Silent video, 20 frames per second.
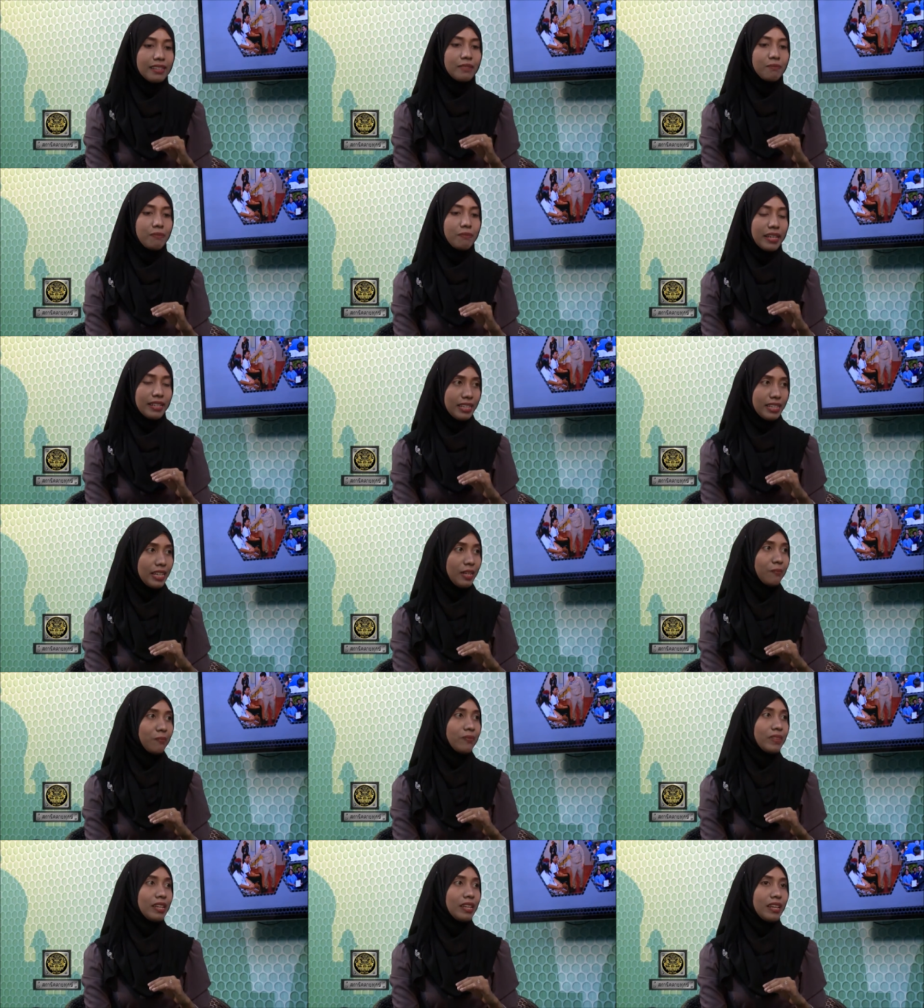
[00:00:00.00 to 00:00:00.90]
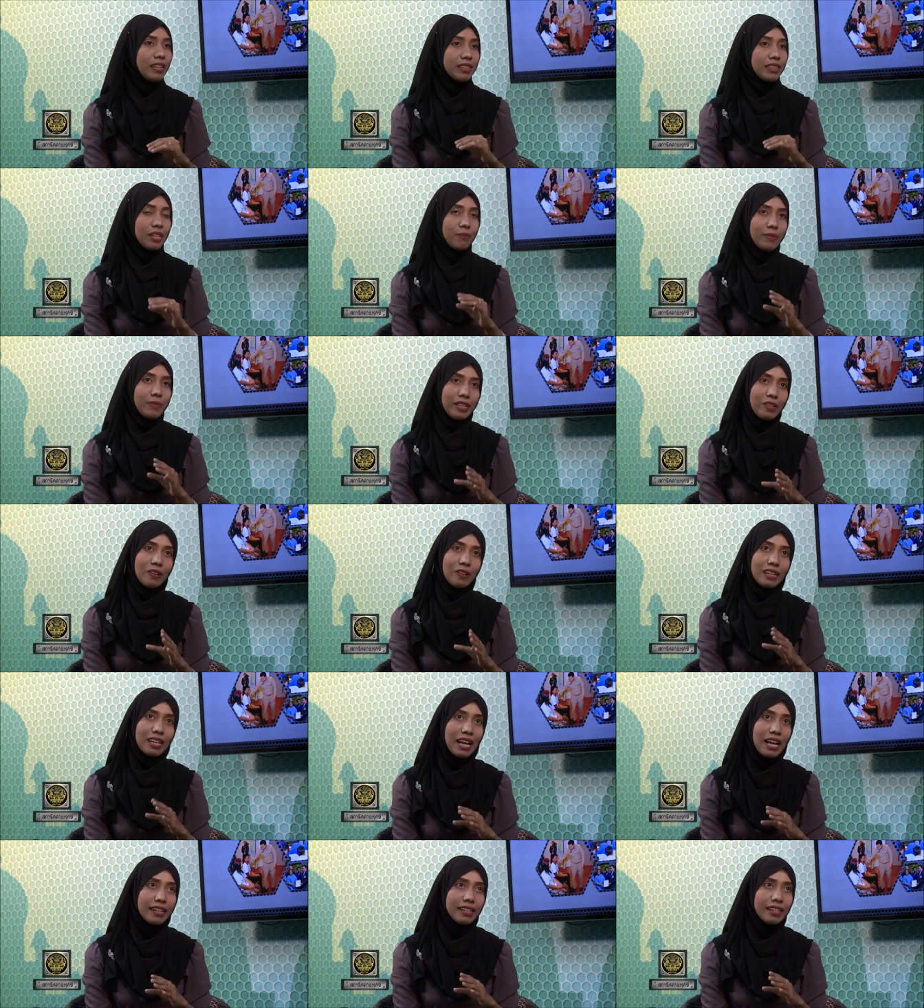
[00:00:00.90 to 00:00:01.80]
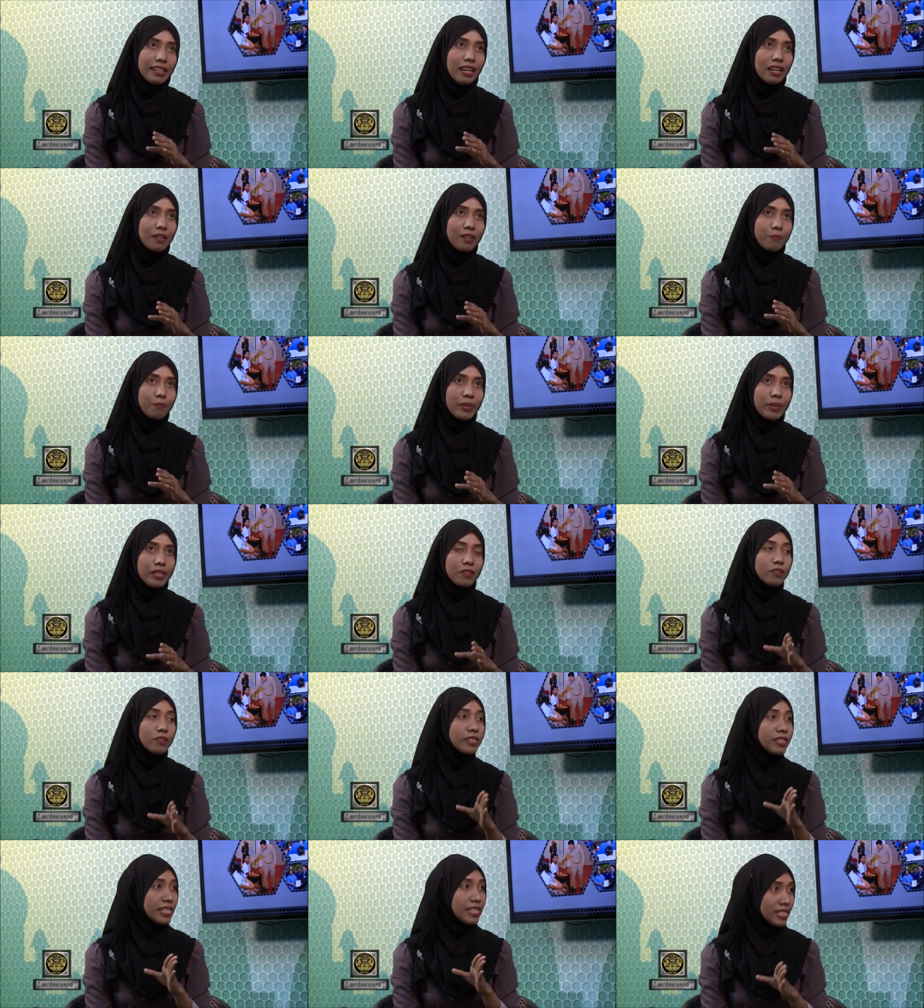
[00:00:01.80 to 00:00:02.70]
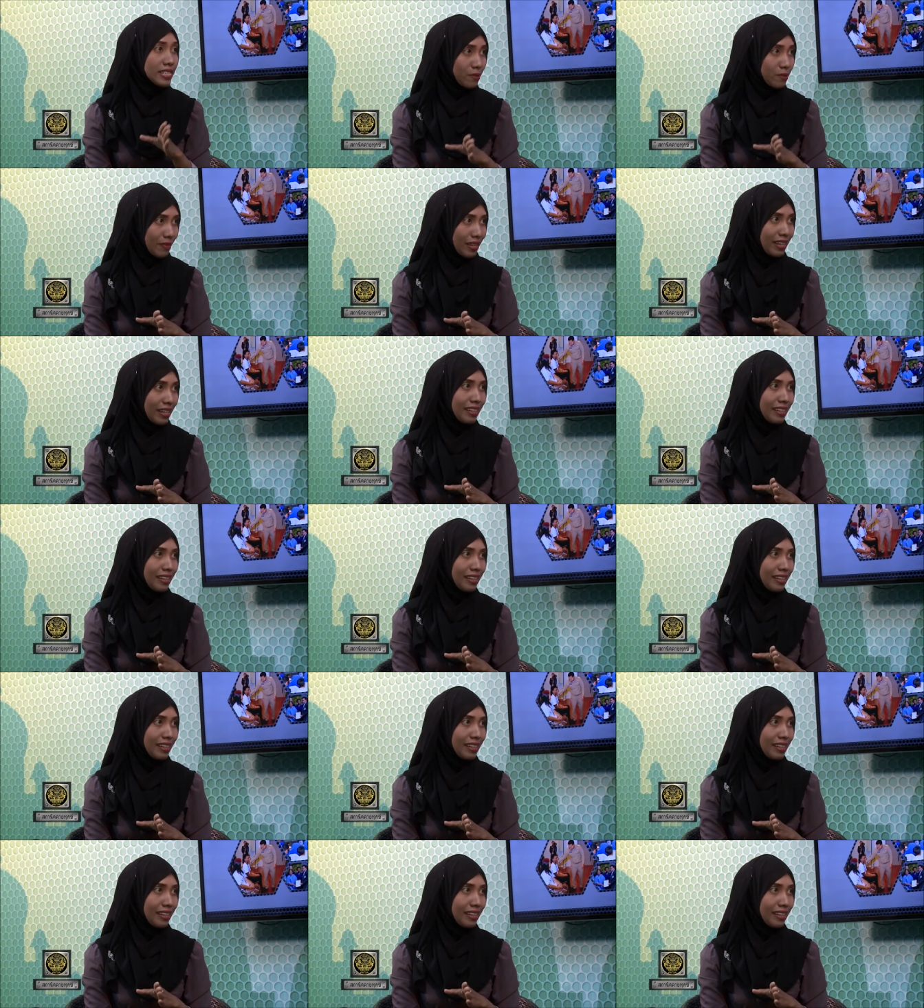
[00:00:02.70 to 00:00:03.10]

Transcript: นมาเยี่ยมแต่เหมือนของกะเนี่ยเป็นคนที่ 11